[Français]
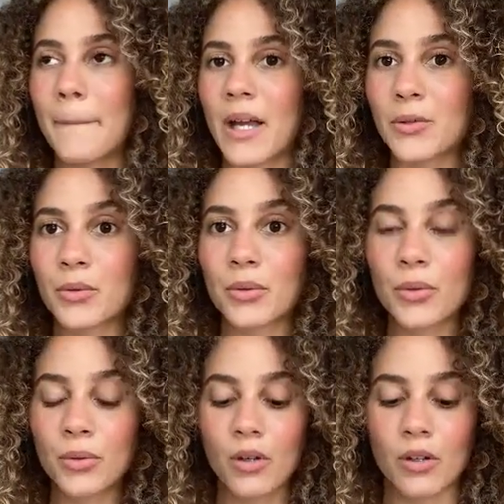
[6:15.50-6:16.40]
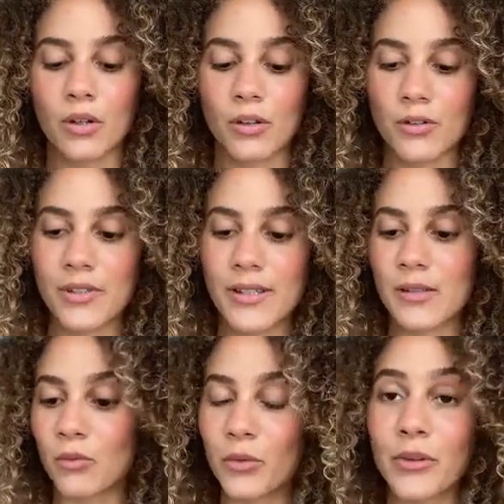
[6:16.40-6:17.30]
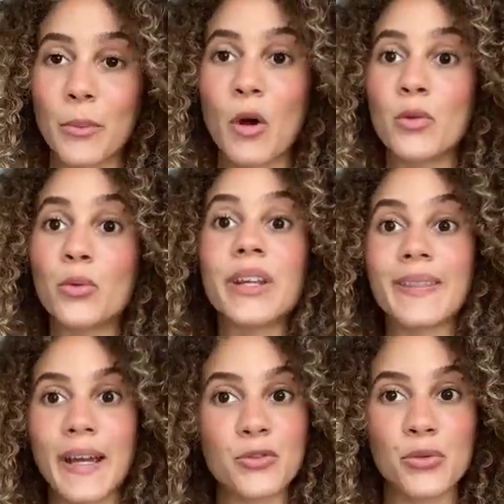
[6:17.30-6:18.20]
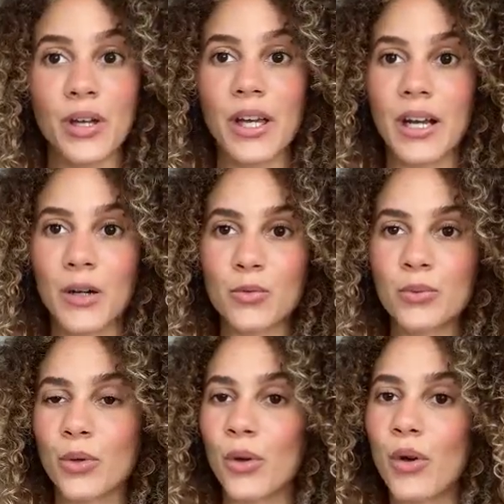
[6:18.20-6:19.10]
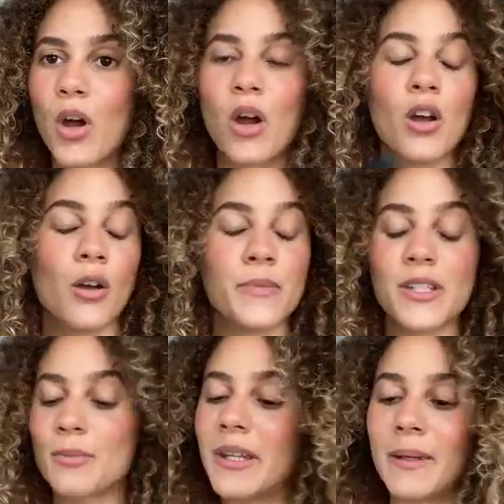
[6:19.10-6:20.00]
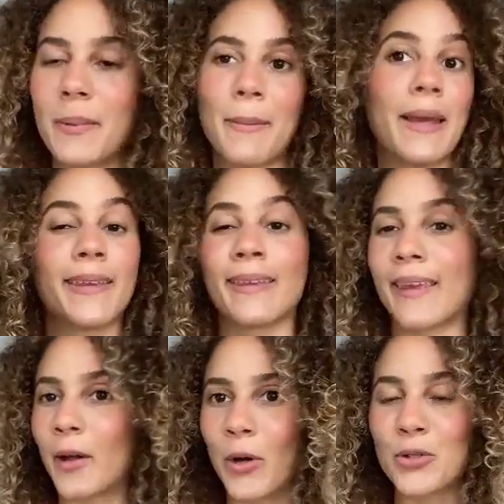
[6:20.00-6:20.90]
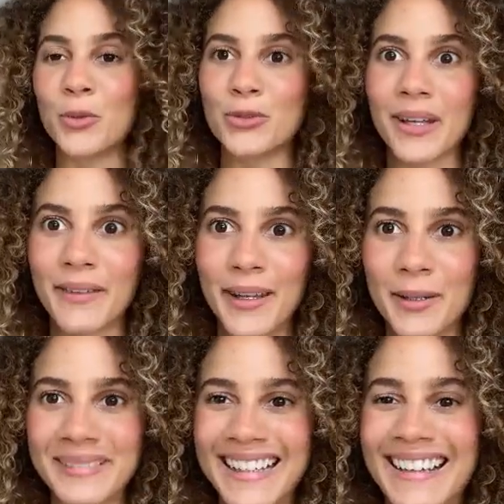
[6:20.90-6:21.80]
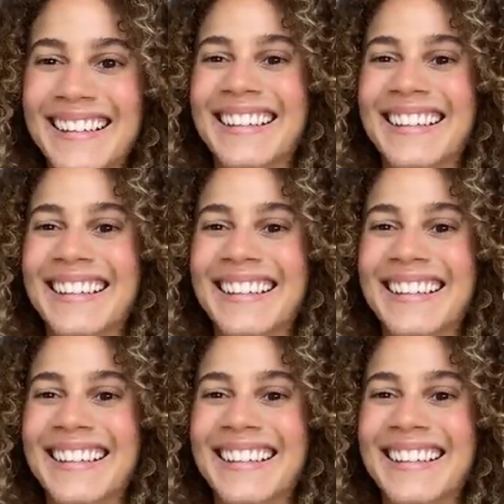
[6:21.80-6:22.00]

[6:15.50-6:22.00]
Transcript: parce que euh, on veut vraiment un look naturel, un look euh, comme si je m'étais pas maquillée quoi, je me suis réveillée comme ça.